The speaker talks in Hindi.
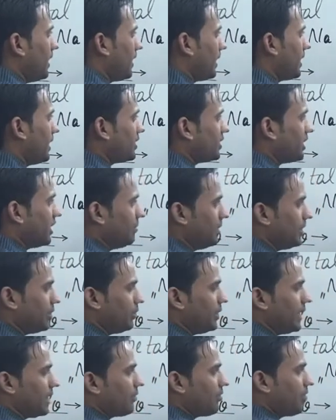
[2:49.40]
के शेल में
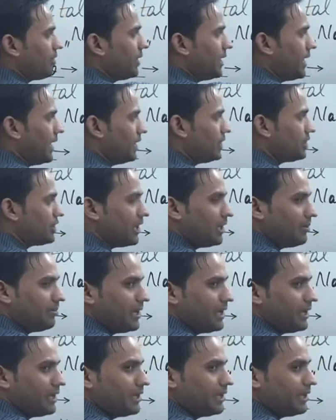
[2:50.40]
टू इलेक्ट्रॉन एल शेल
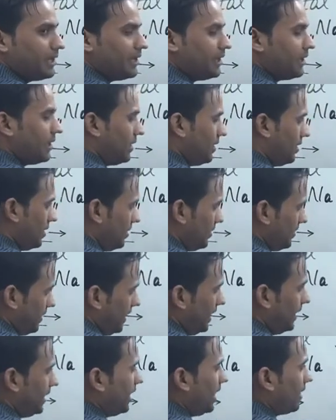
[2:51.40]
में
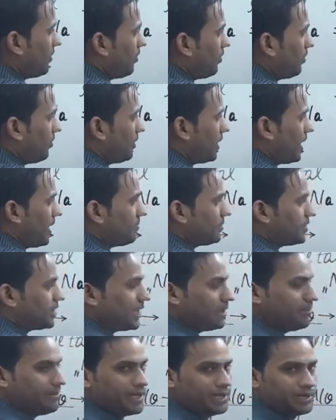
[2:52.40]
एट इलेक्ट्रॉन और एम
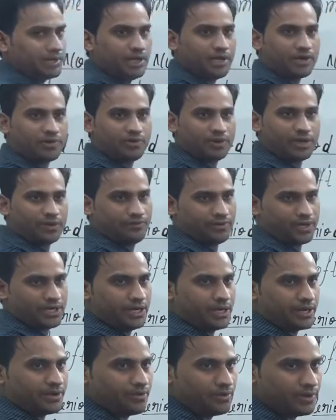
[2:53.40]
शेल में कितने इलेक्ट्रॉन है वन
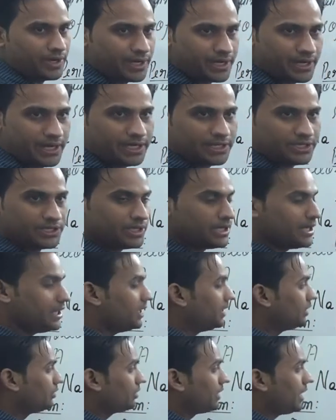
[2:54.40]
इलेक्ट्रॉन है करेक्ट
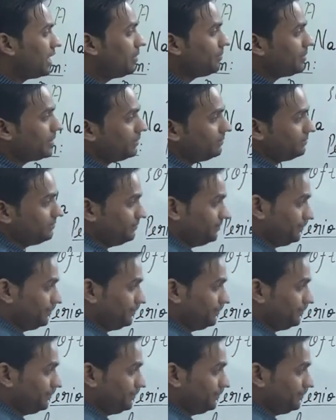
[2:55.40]
तो यहां पर